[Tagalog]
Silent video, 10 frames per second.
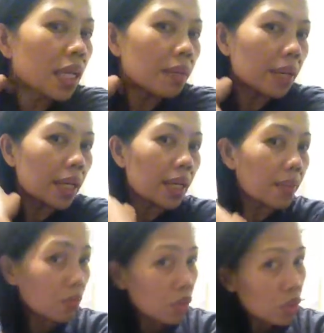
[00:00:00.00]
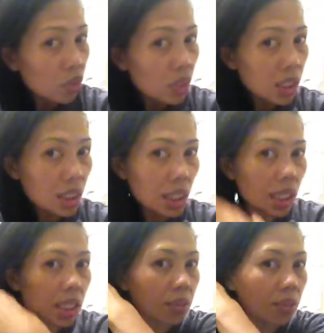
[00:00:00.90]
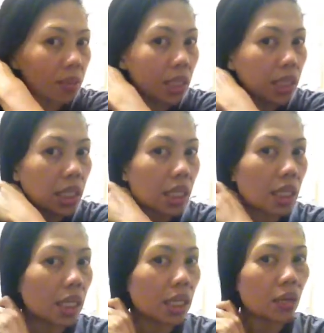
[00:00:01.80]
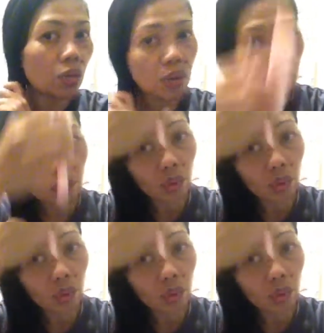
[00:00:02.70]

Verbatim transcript: Para ma-moisturize talaga siya, mapinitrate talaga ng olive